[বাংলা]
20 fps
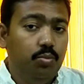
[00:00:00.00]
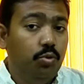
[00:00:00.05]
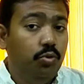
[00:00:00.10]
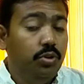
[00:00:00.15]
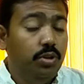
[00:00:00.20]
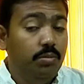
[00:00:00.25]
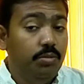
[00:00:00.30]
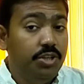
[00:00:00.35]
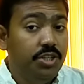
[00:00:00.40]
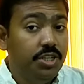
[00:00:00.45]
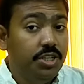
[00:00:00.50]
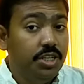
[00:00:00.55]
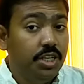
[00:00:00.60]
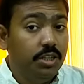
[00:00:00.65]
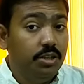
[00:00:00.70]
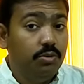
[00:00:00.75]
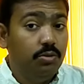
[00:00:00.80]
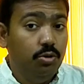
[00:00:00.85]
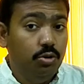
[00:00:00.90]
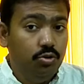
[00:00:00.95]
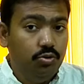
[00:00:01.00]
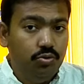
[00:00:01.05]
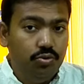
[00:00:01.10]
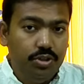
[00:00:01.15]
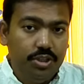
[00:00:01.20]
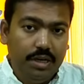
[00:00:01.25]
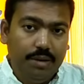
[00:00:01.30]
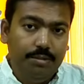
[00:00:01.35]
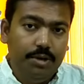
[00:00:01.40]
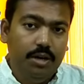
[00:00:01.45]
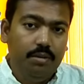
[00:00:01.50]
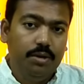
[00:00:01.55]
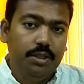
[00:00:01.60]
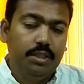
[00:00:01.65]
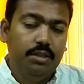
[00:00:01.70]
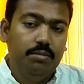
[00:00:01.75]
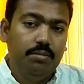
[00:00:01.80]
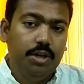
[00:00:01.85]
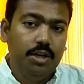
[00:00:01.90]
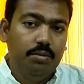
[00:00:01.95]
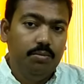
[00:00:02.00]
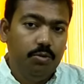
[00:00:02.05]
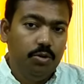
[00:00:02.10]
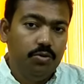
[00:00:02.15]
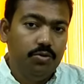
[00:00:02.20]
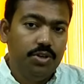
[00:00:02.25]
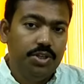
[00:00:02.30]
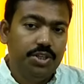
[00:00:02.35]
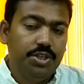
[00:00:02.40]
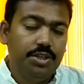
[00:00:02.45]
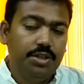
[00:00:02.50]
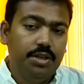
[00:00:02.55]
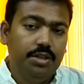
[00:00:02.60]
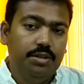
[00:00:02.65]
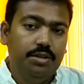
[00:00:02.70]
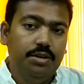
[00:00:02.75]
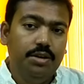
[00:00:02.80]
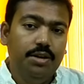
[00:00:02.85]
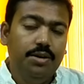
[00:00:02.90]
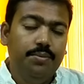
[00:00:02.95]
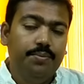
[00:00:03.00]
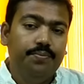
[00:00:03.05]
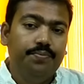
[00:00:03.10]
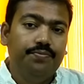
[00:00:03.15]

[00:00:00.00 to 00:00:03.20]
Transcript: প্রতিবেশীর সাথে কোনো ঝুঁক ঝামেলা বাঁধতে পারে মকরশীর ক্ষেত্রে